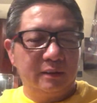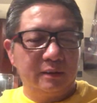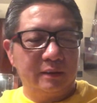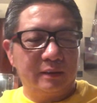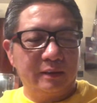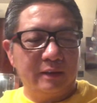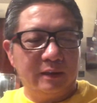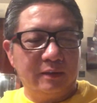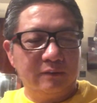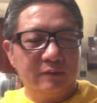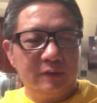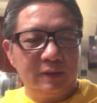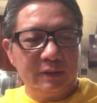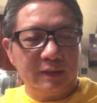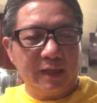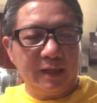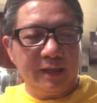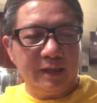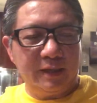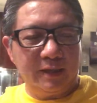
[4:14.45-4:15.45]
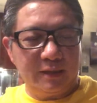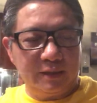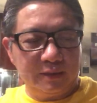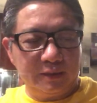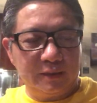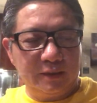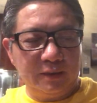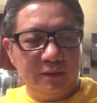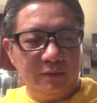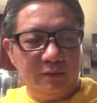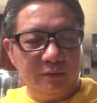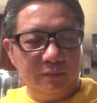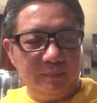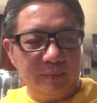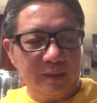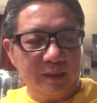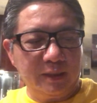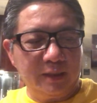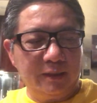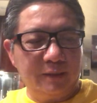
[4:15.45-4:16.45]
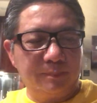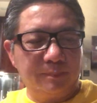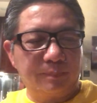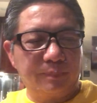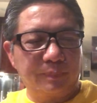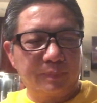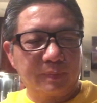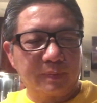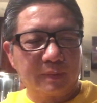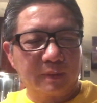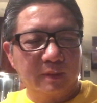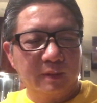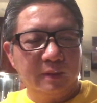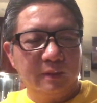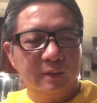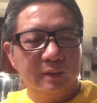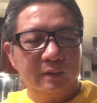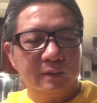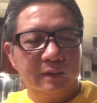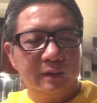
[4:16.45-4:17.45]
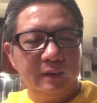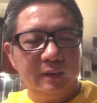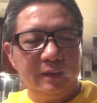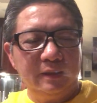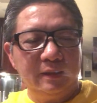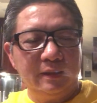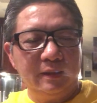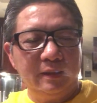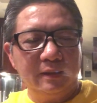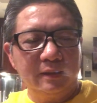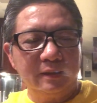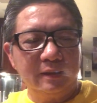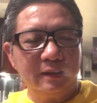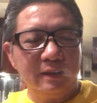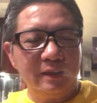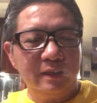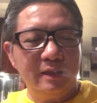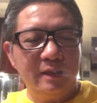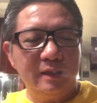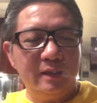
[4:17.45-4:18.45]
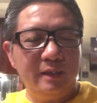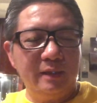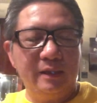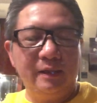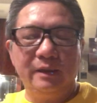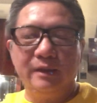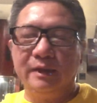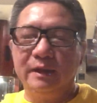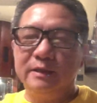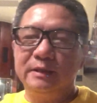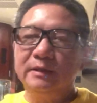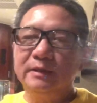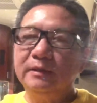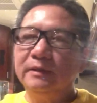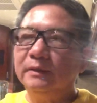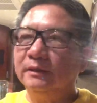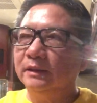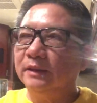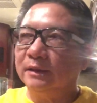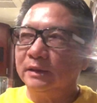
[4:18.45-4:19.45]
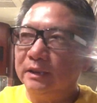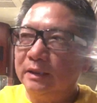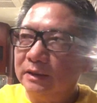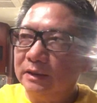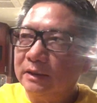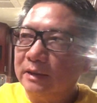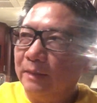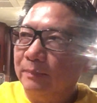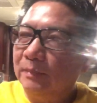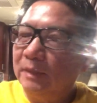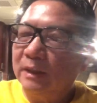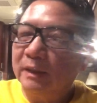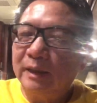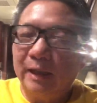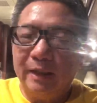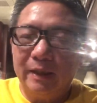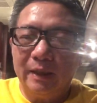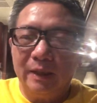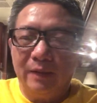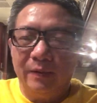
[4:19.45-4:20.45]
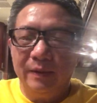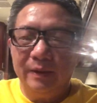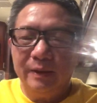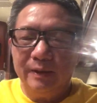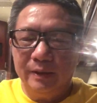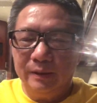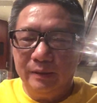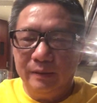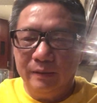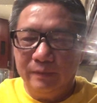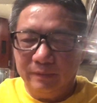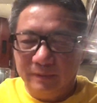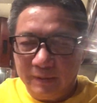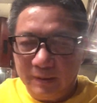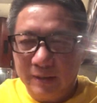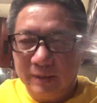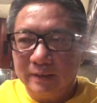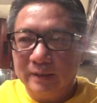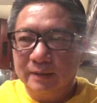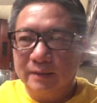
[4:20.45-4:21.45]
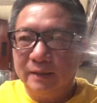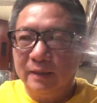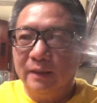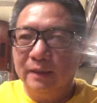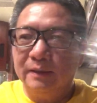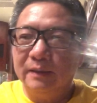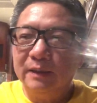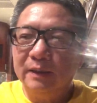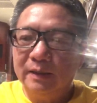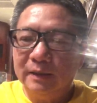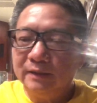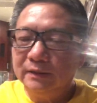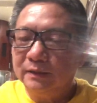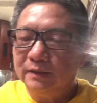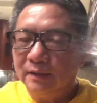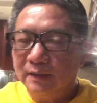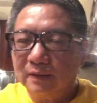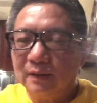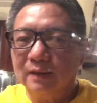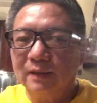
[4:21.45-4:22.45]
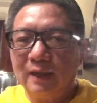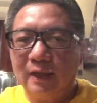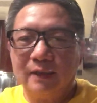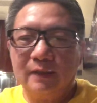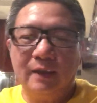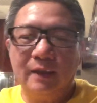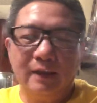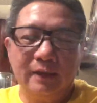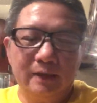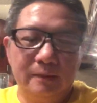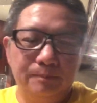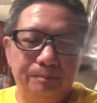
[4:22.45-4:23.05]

đạo của đức thầy á, người ta hiểu mấy cái này thì những cái gì ngày xưa kinh sấm đức thầy nói đều bây giờ từ từ nó ứng nó có thật hết